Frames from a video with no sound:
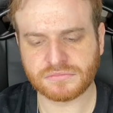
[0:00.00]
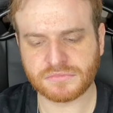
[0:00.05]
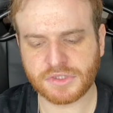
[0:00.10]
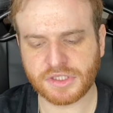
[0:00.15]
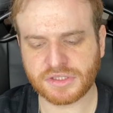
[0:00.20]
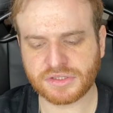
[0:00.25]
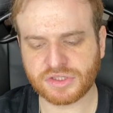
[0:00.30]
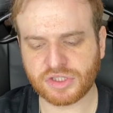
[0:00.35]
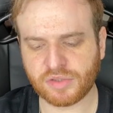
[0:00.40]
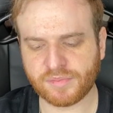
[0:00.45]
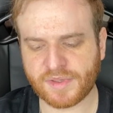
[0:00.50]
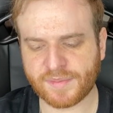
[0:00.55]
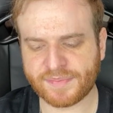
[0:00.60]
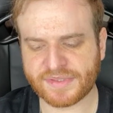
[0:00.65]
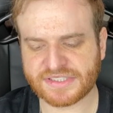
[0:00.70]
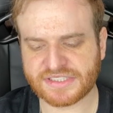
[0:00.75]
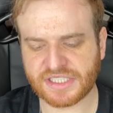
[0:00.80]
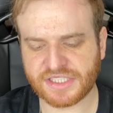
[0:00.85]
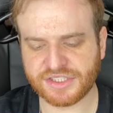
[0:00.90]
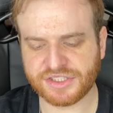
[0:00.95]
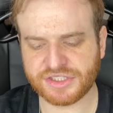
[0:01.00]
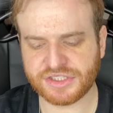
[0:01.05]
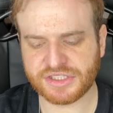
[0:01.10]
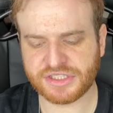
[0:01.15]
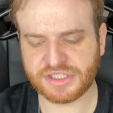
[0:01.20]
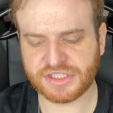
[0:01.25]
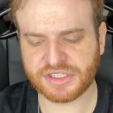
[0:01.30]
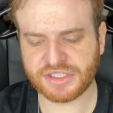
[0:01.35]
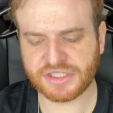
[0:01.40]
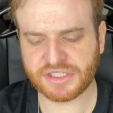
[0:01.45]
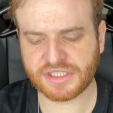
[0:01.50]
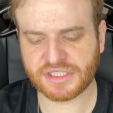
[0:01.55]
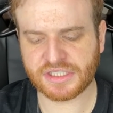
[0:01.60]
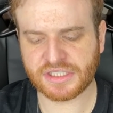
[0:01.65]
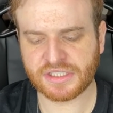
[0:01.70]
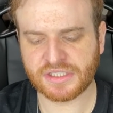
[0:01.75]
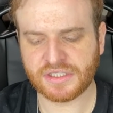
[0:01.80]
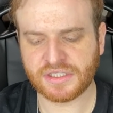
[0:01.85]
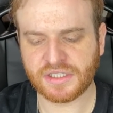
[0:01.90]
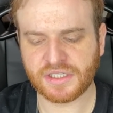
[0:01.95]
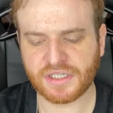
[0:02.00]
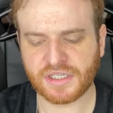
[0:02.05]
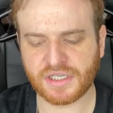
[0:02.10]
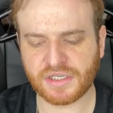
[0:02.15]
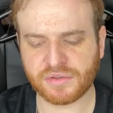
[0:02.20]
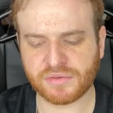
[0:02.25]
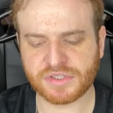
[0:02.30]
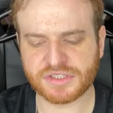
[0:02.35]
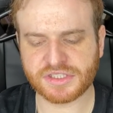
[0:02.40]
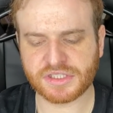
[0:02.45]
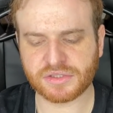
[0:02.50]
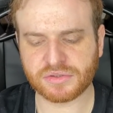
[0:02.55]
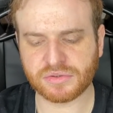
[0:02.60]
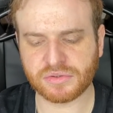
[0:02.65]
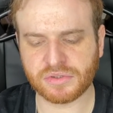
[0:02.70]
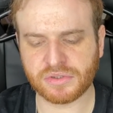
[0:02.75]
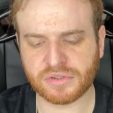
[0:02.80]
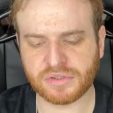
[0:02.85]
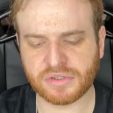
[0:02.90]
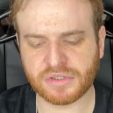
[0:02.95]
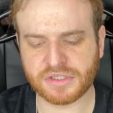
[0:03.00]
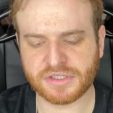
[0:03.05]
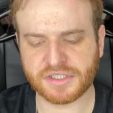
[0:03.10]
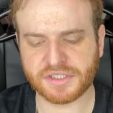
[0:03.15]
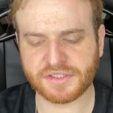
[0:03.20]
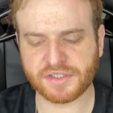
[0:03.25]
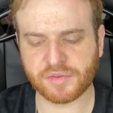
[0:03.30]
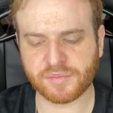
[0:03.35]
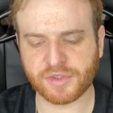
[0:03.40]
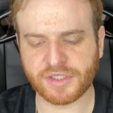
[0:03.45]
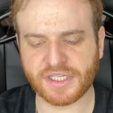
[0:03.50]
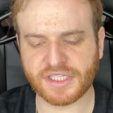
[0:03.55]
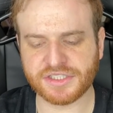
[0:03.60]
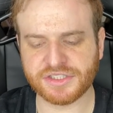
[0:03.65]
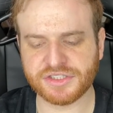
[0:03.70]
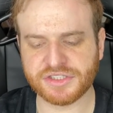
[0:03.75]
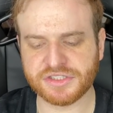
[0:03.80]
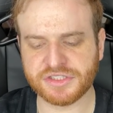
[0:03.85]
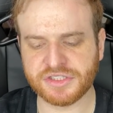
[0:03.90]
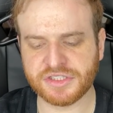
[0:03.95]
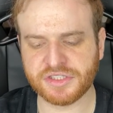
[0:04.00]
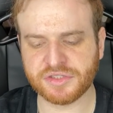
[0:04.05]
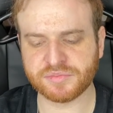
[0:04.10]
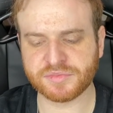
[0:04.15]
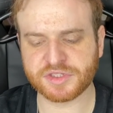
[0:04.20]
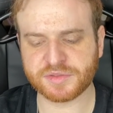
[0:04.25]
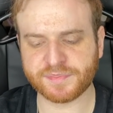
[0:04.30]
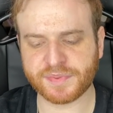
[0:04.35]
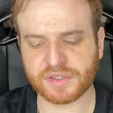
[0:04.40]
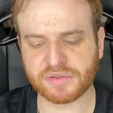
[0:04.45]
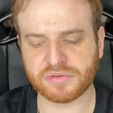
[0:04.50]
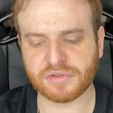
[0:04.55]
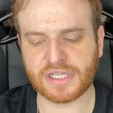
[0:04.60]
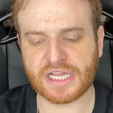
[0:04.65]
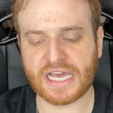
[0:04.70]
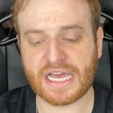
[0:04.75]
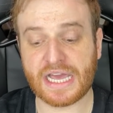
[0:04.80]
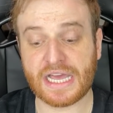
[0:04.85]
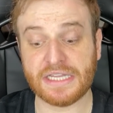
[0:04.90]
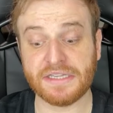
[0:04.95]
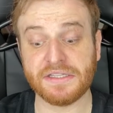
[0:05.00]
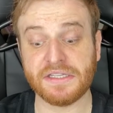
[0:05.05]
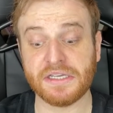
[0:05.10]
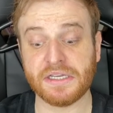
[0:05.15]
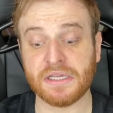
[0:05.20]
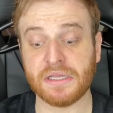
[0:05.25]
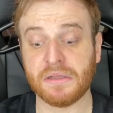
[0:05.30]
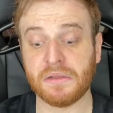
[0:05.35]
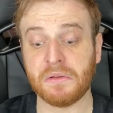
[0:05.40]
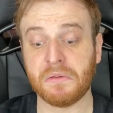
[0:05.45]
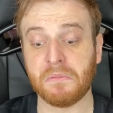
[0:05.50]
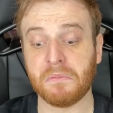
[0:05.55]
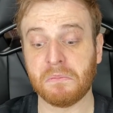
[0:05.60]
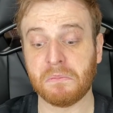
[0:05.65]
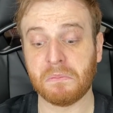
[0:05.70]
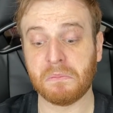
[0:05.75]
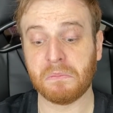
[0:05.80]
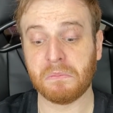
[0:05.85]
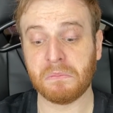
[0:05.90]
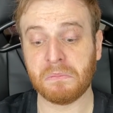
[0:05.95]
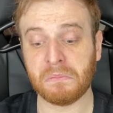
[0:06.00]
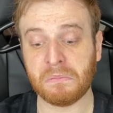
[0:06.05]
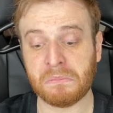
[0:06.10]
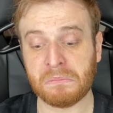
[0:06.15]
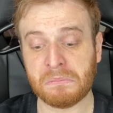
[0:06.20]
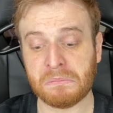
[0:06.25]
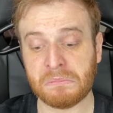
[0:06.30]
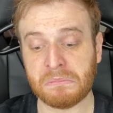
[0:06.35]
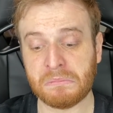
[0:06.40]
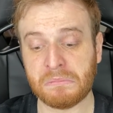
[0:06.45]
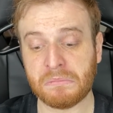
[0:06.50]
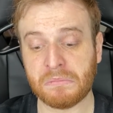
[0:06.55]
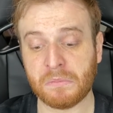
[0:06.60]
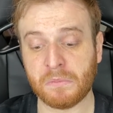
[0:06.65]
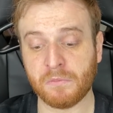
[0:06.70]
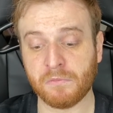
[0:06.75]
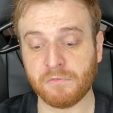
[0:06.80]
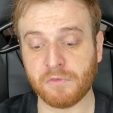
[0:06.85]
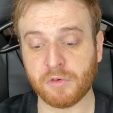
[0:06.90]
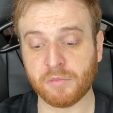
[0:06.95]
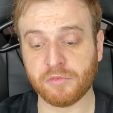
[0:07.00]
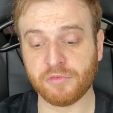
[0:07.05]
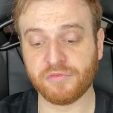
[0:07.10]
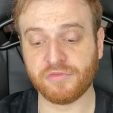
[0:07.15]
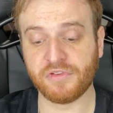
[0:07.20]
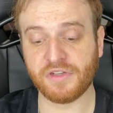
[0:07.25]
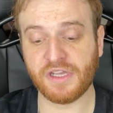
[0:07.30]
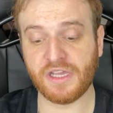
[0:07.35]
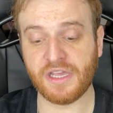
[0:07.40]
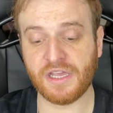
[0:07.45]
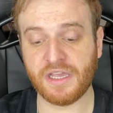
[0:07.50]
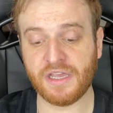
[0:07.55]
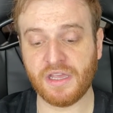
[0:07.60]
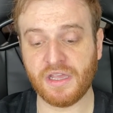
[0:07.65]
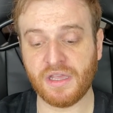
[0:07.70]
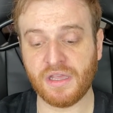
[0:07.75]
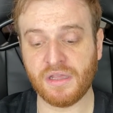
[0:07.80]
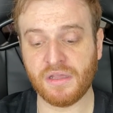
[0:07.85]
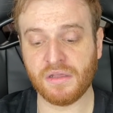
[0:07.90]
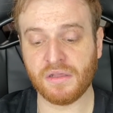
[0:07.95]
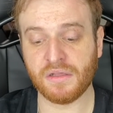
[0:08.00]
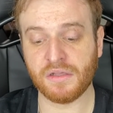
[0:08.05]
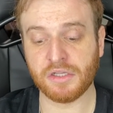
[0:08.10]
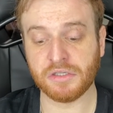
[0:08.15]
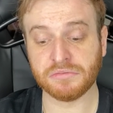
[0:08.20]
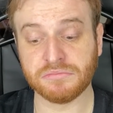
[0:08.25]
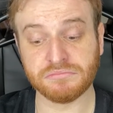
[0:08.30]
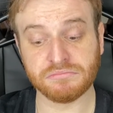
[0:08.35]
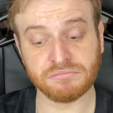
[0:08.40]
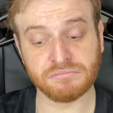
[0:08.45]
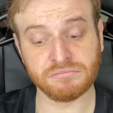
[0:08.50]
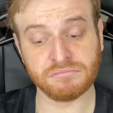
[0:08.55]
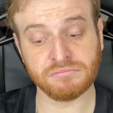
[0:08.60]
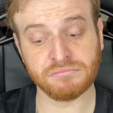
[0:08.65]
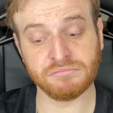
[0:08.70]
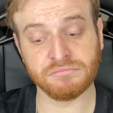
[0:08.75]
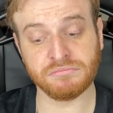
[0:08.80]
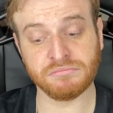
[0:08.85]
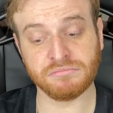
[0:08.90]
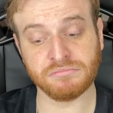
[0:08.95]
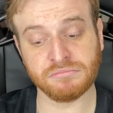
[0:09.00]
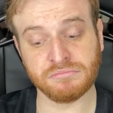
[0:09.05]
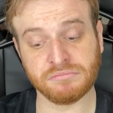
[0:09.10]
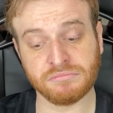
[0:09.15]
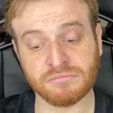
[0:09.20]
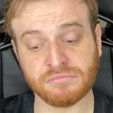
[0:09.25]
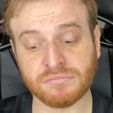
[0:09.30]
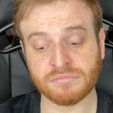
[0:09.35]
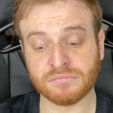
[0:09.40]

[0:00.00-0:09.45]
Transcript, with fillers: Dá só uma passadinha, aquela coisa toda, dá uma olhadinha, uma especulada. Hum, vamos ver. Hum,